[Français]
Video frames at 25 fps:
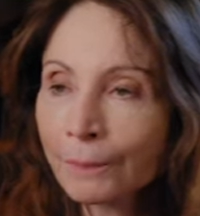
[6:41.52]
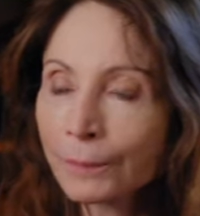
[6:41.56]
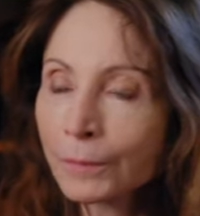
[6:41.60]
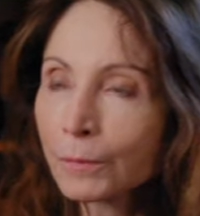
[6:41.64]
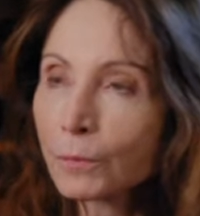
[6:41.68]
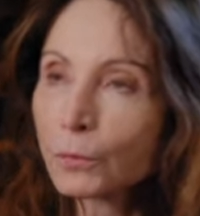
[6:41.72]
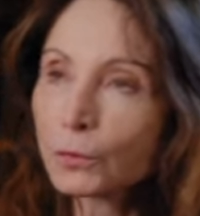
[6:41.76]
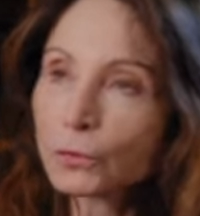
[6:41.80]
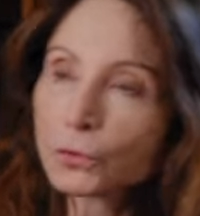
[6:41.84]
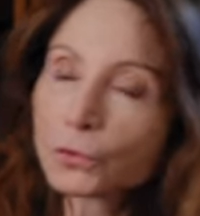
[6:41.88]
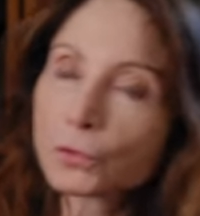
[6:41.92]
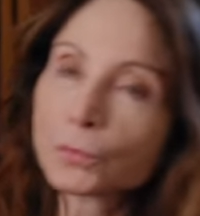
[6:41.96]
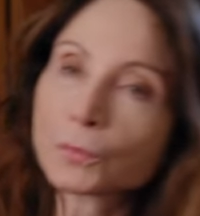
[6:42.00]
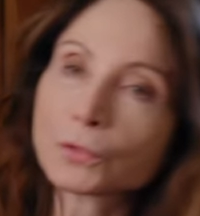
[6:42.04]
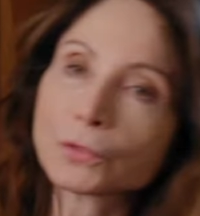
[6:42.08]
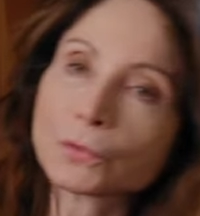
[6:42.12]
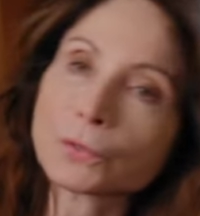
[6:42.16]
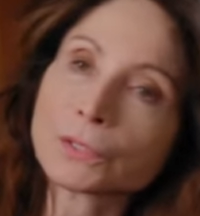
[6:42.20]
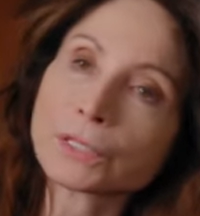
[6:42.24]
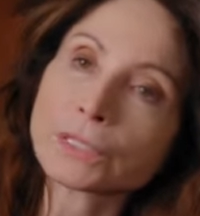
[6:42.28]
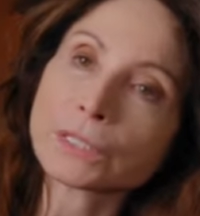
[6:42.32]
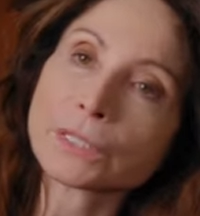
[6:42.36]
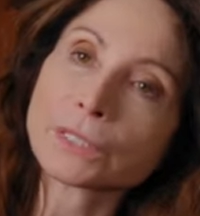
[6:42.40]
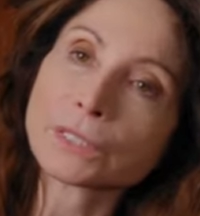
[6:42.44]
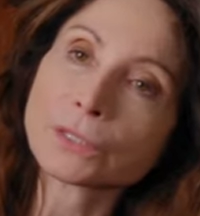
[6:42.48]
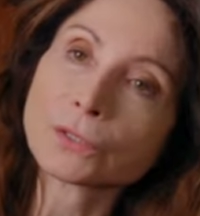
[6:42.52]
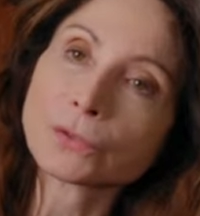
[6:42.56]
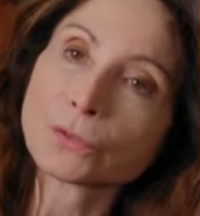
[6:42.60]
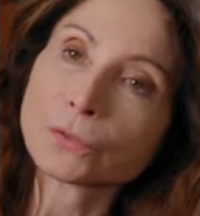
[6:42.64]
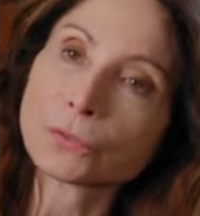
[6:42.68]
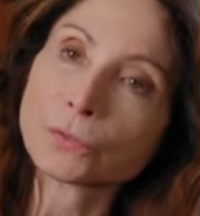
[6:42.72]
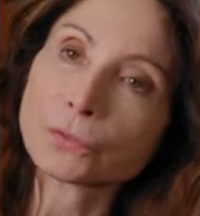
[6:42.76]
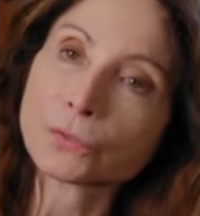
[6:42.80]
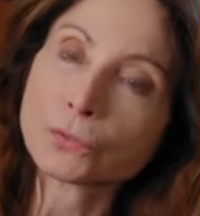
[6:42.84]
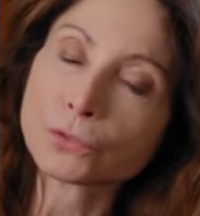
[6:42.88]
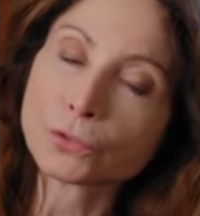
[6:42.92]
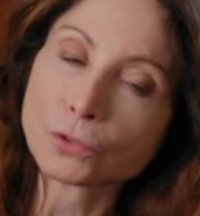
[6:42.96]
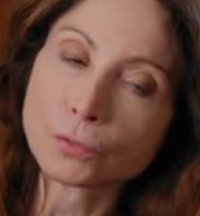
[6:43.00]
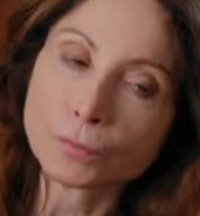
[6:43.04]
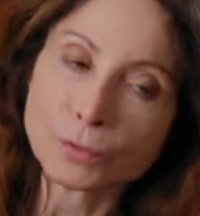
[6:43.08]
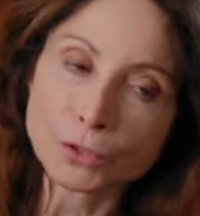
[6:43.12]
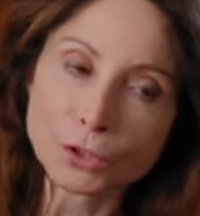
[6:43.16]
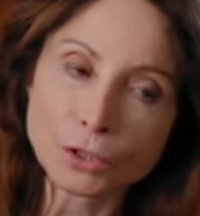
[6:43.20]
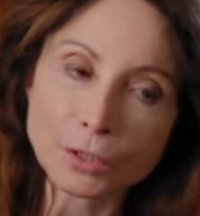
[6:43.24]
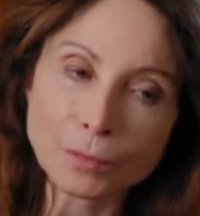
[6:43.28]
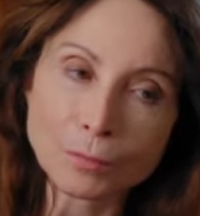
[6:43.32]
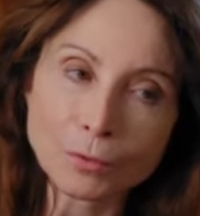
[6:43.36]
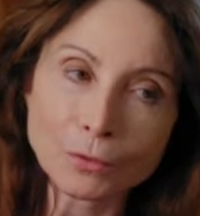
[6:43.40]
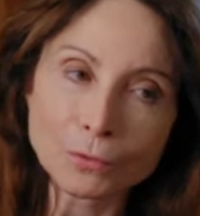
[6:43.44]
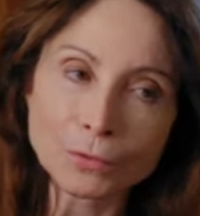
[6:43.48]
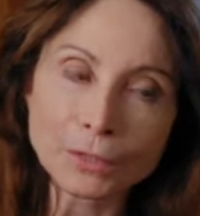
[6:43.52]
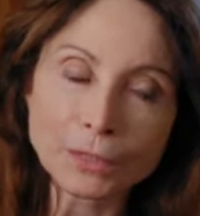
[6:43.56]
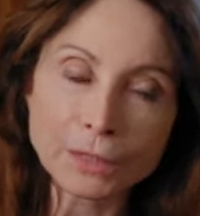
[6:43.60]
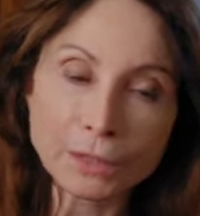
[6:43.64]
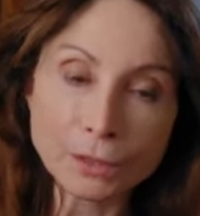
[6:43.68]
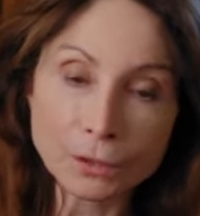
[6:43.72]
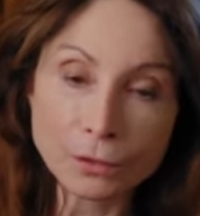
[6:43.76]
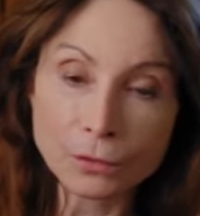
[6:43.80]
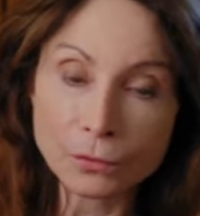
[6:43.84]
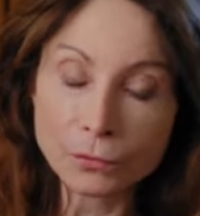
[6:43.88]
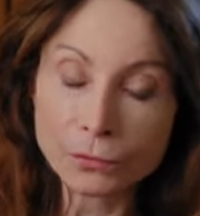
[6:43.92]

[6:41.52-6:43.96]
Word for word: Monsieur Blanquer, euh, Jean-Michel Blanquer,